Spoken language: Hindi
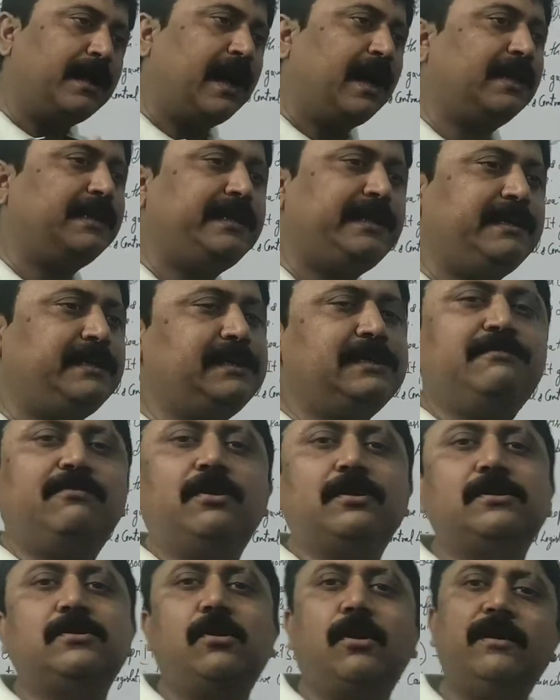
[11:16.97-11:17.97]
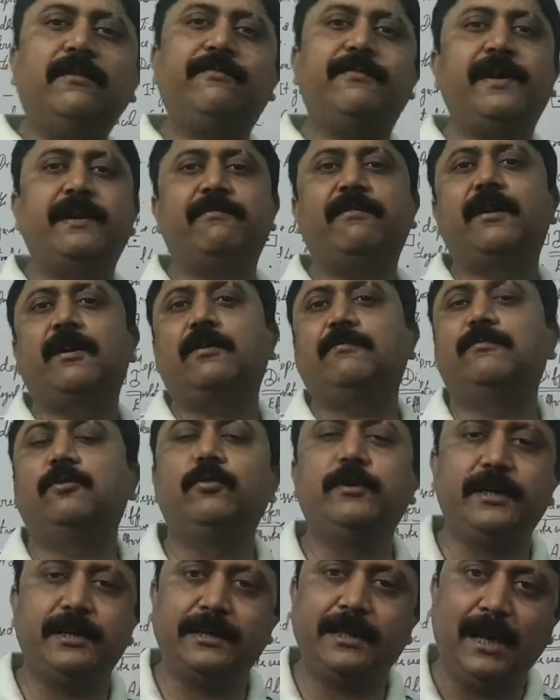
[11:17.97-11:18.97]
गांधी जी वॉज नॉट फेवर ऑफ
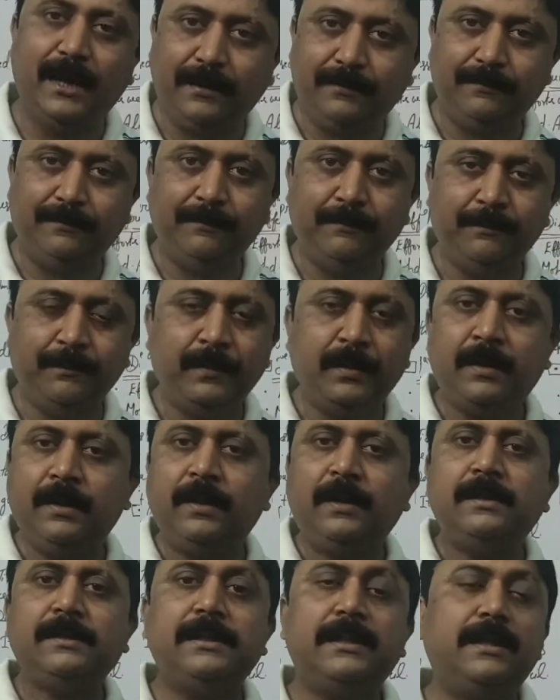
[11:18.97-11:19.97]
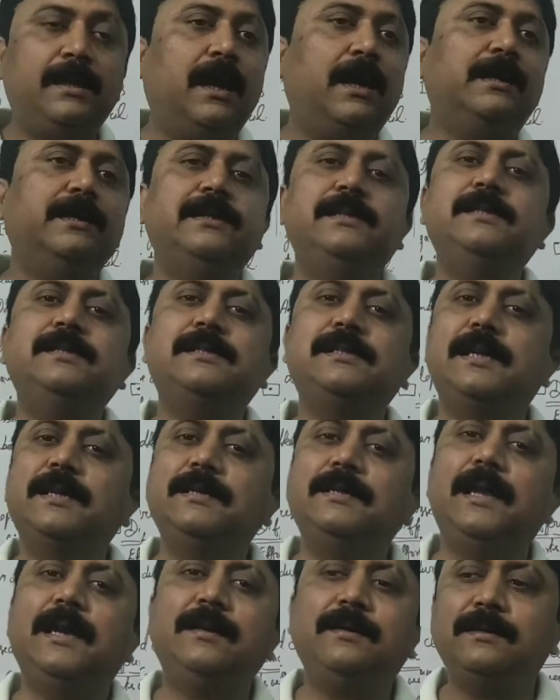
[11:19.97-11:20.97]
डूइंग दैट सी गांधी जी
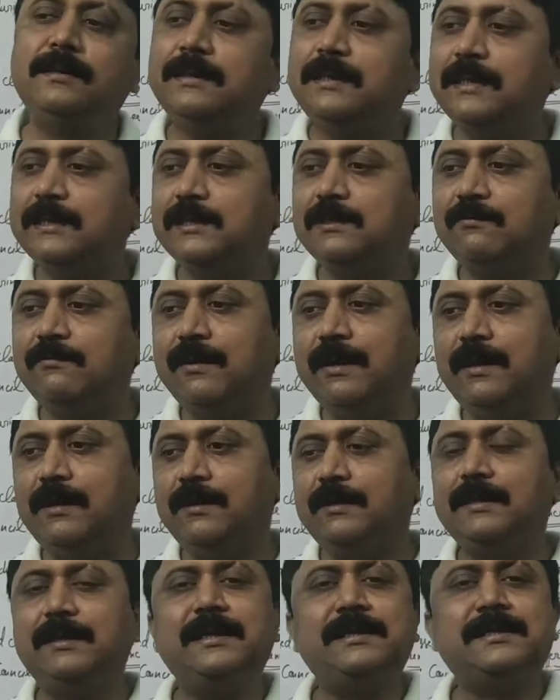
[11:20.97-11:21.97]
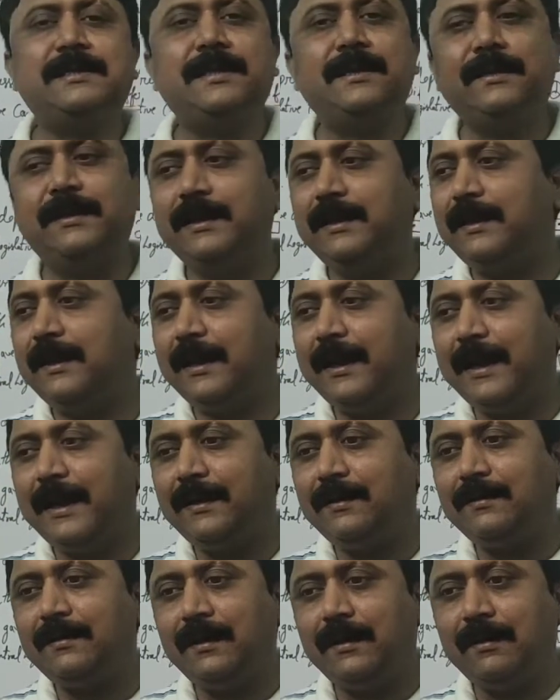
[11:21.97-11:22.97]
सेट दैट दिस विल
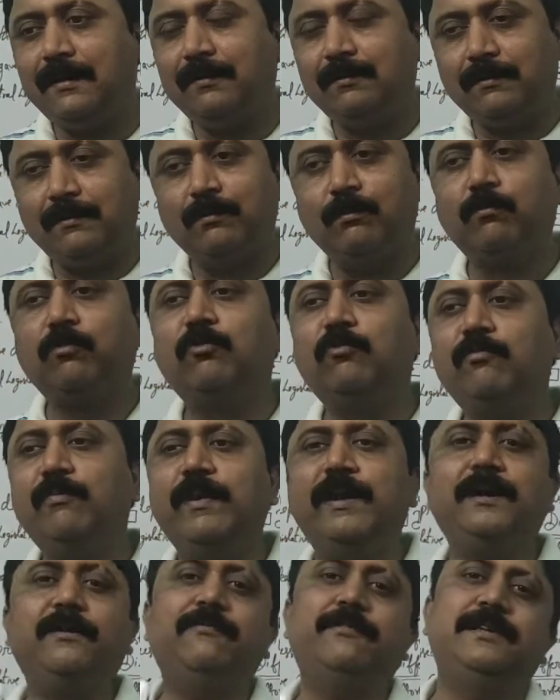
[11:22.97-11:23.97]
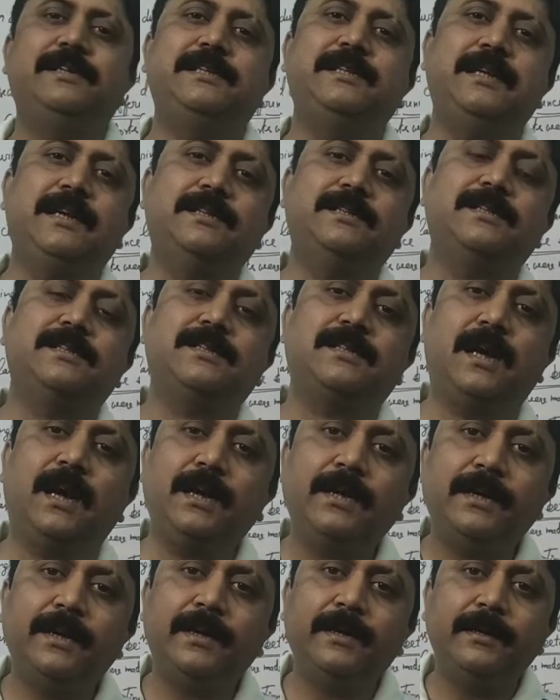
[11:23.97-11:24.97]
डिसइंटीग्रेट द मूवमेंट विच ही हैज
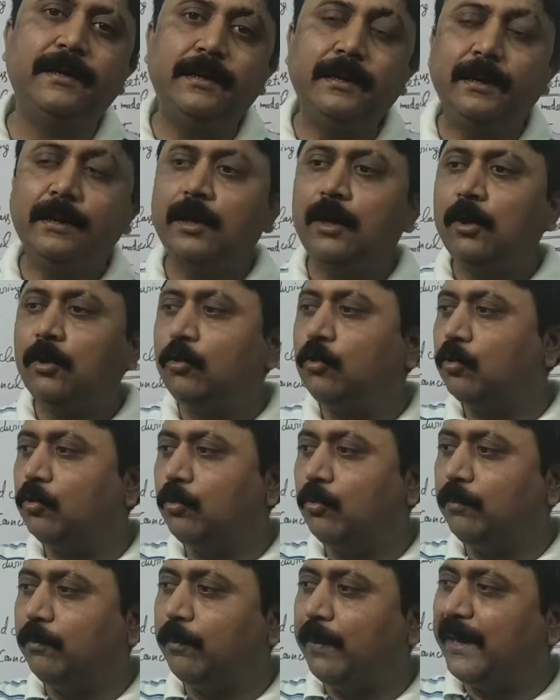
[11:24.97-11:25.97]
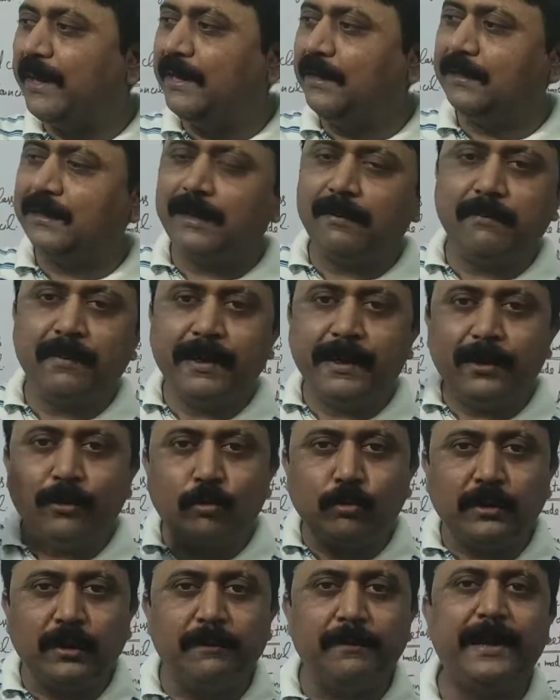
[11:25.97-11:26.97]
स्टार्टेड टू ब्रिंग देम
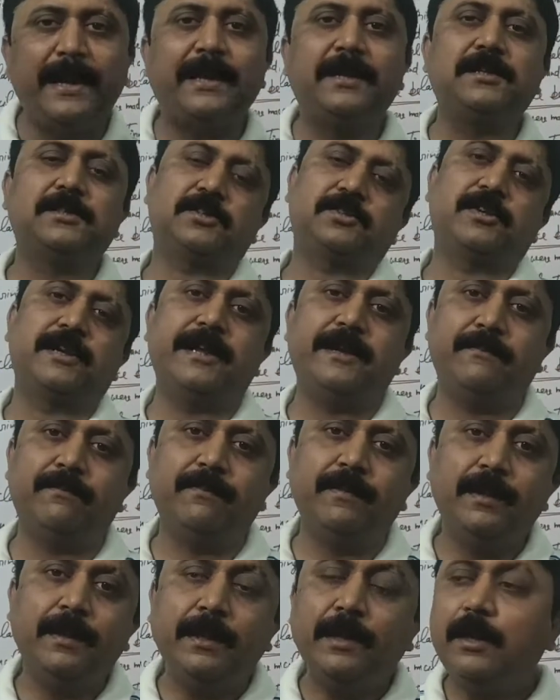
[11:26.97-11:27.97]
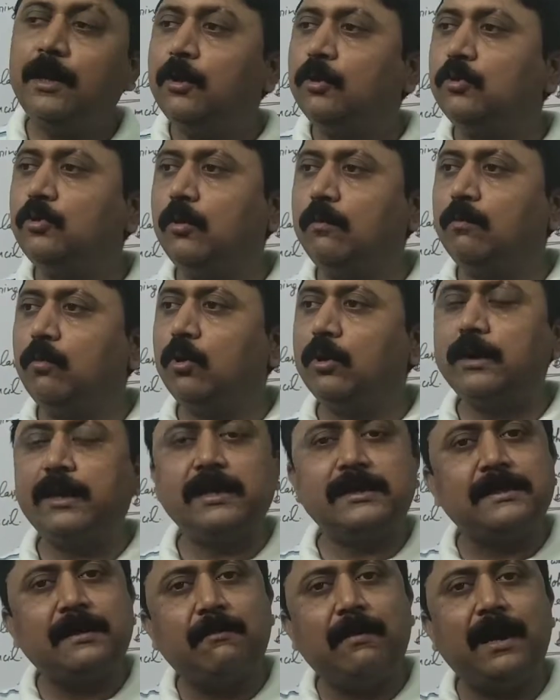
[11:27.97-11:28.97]
इनटू द मेन स्ट्रीम जो
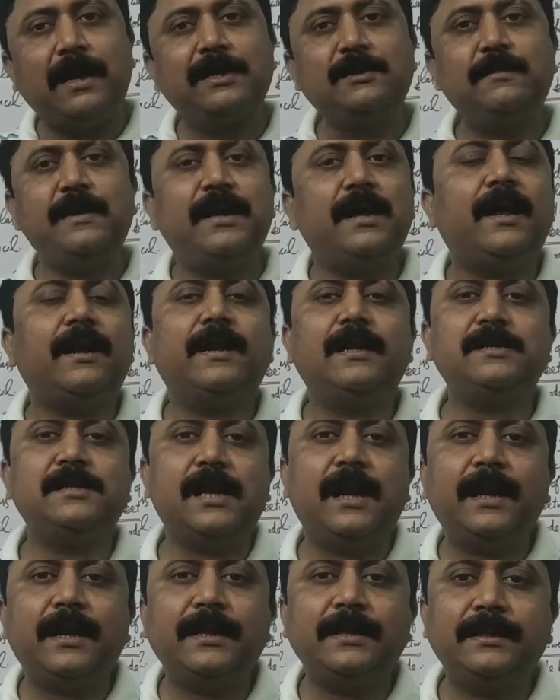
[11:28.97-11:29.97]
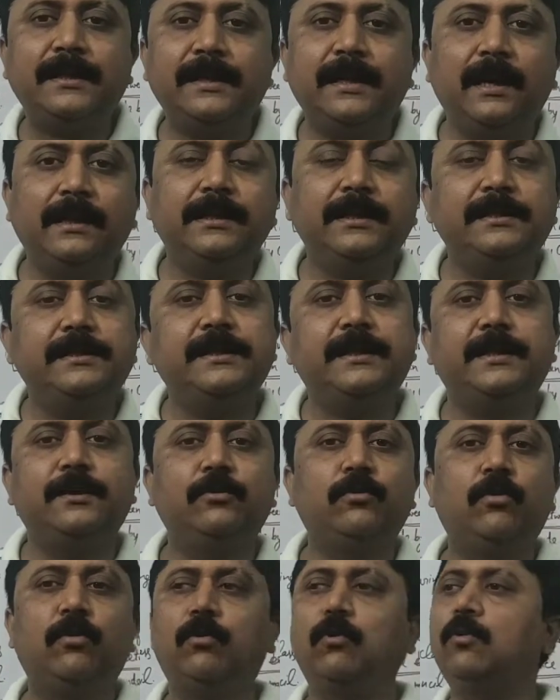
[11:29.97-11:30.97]
मुख्य समाज में लाना चाह रहे थे गांधी जी
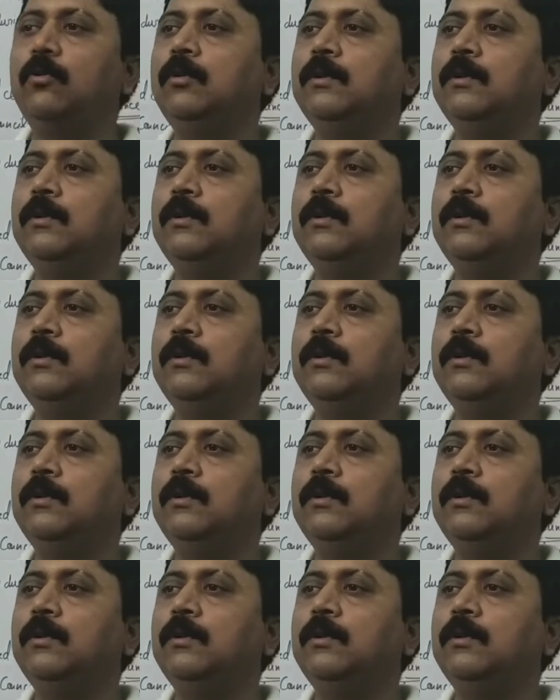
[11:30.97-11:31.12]
इनको